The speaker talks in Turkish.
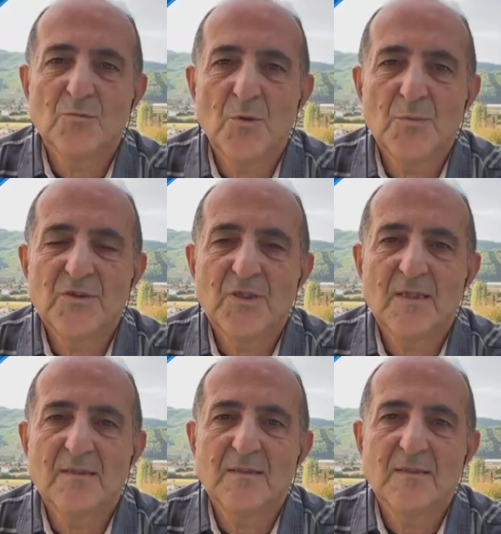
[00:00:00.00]
Bobby
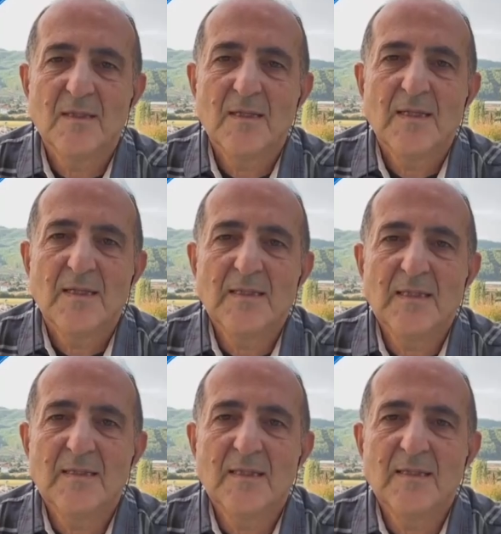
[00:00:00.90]
Charlton
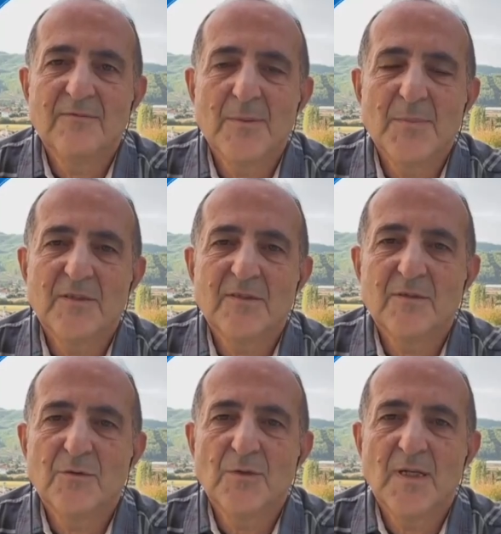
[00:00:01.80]
İngiltere'nin ve
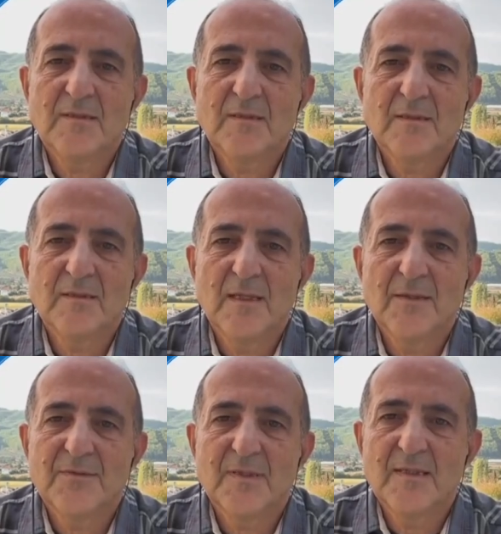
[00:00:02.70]
Manchester United'ın
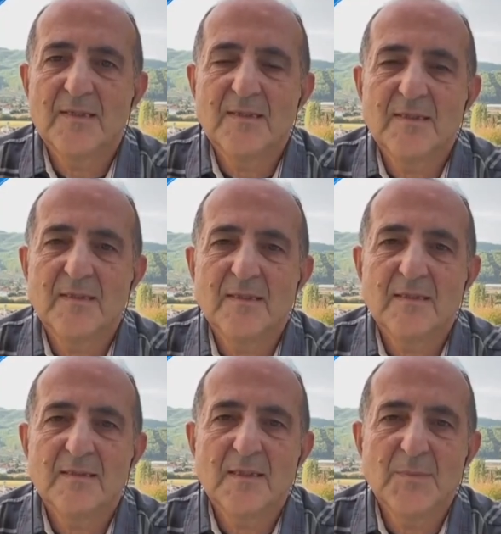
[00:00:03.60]
efsanesiydi.
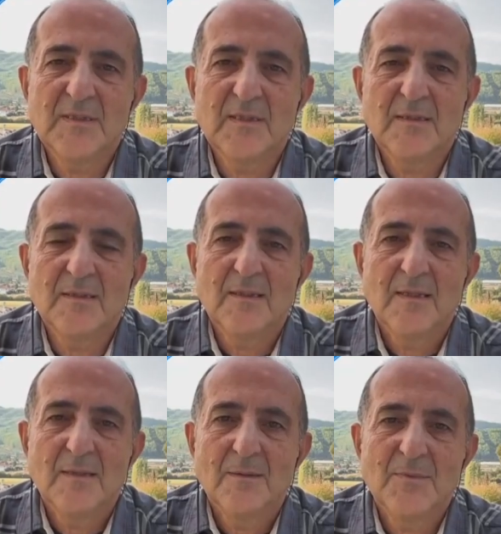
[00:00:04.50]
Tabii ki
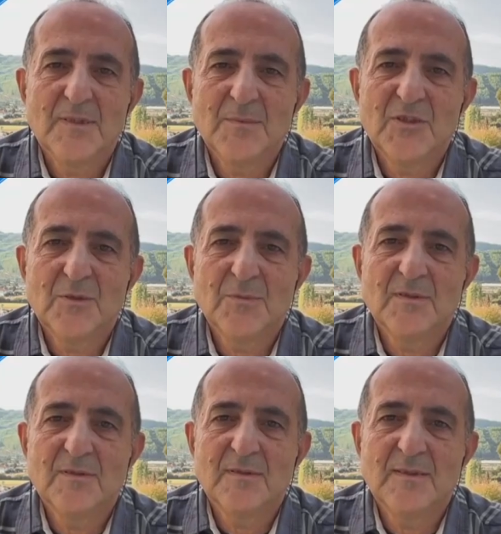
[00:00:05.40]
bizim
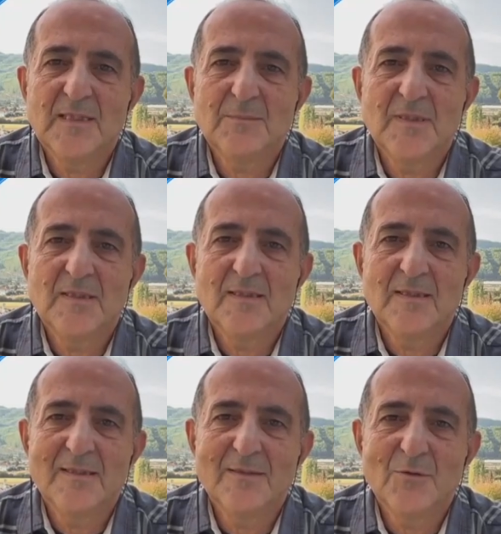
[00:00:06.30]
yaşımız yetmedi
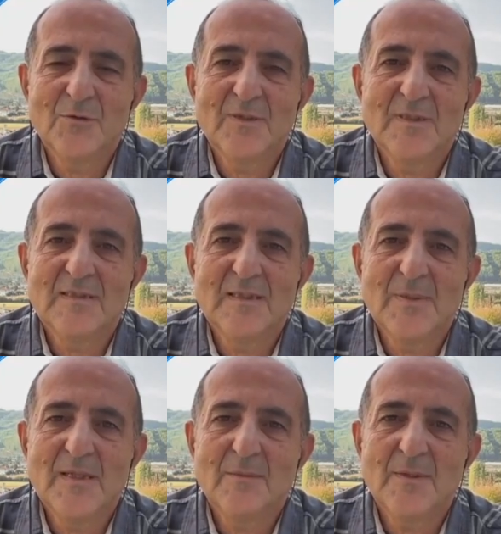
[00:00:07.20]
e, onu
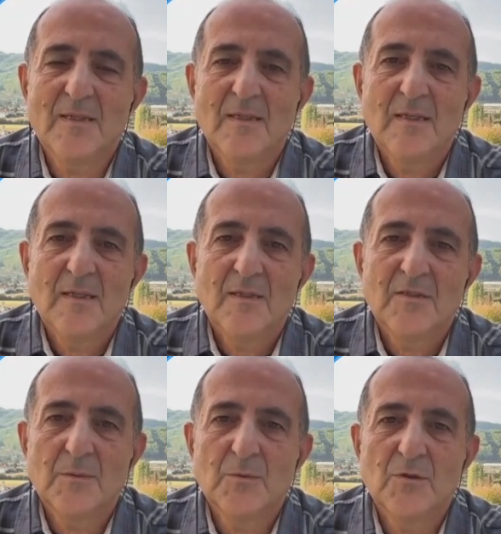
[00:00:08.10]
izlemeye ama
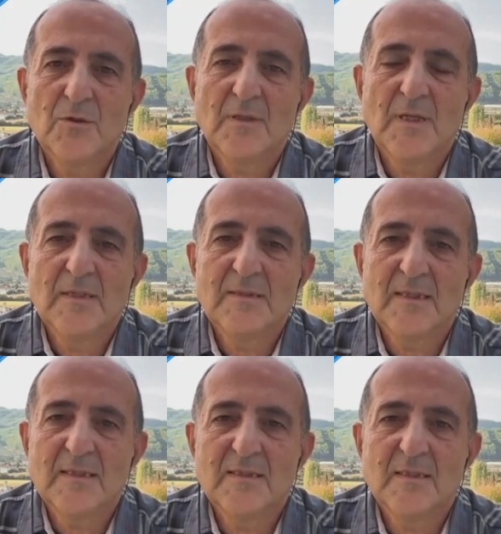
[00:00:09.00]
işte bu
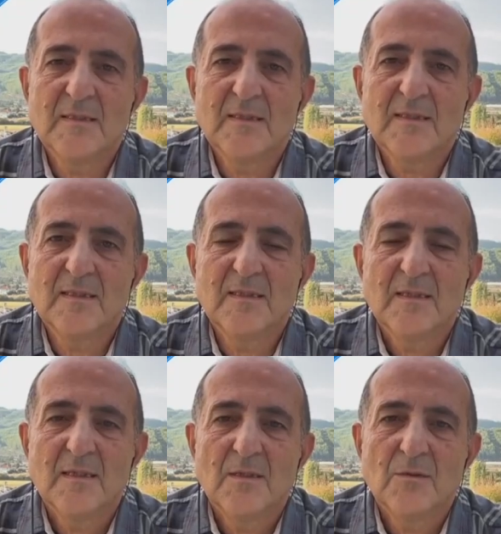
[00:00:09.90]
58 yılındaki
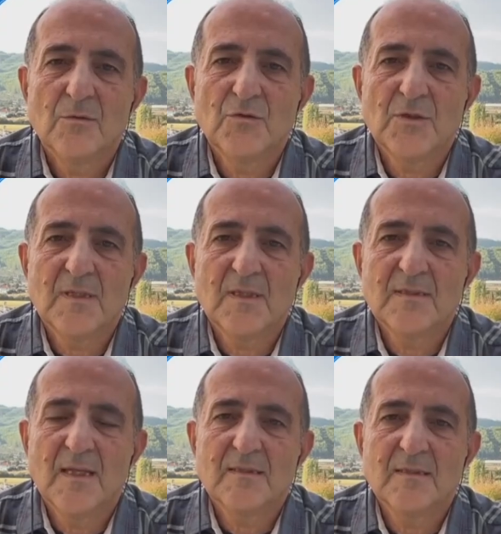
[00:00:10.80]
uçak
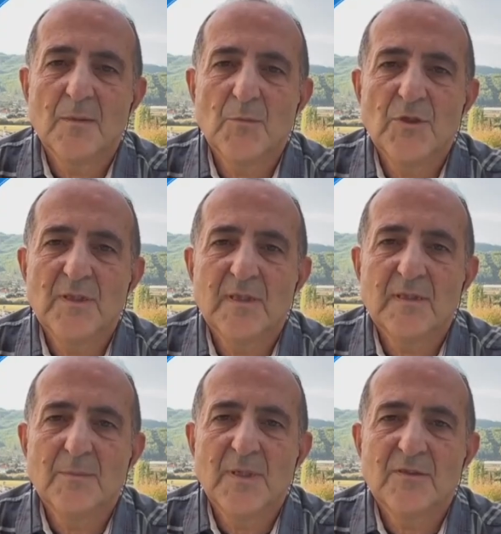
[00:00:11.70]
kazasında
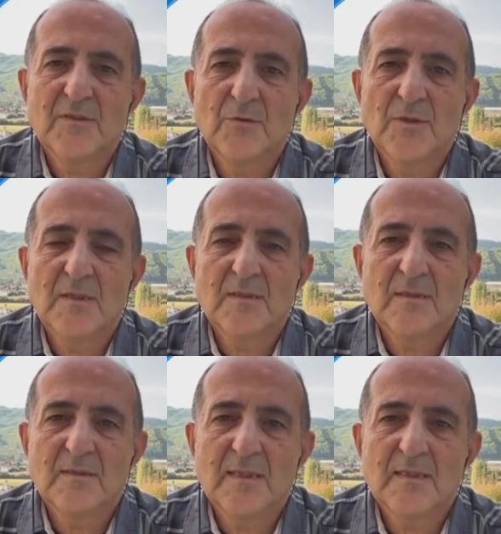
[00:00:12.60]
Münih'teki Manchester
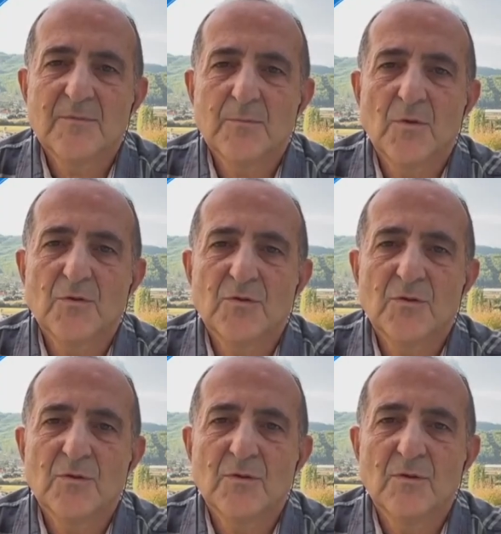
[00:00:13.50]
United'ın 8
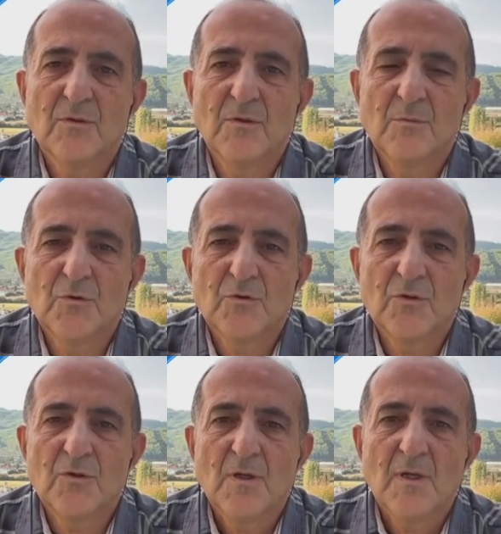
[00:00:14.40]
futbolcusu
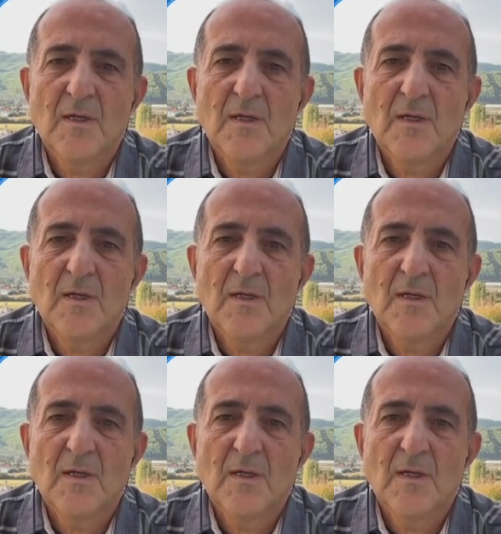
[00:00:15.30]
ölmüştü.